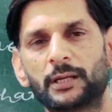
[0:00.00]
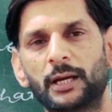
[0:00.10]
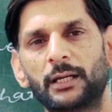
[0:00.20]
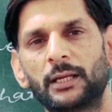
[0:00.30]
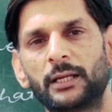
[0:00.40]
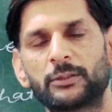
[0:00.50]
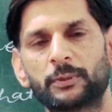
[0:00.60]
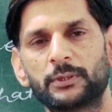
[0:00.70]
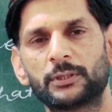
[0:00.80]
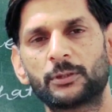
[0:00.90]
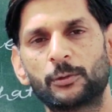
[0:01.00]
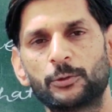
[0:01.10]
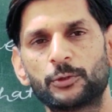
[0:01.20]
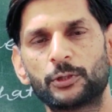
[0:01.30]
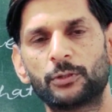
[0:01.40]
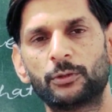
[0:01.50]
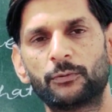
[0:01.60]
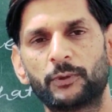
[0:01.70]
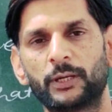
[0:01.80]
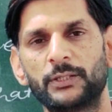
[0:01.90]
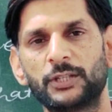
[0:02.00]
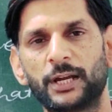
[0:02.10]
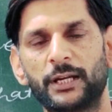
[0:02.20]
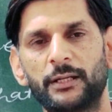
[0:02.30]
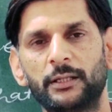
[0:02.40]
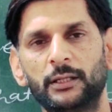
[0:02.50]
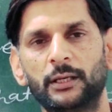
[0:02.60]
प्रकार के एक्सप्रेशन क्लोज और फ्रेज या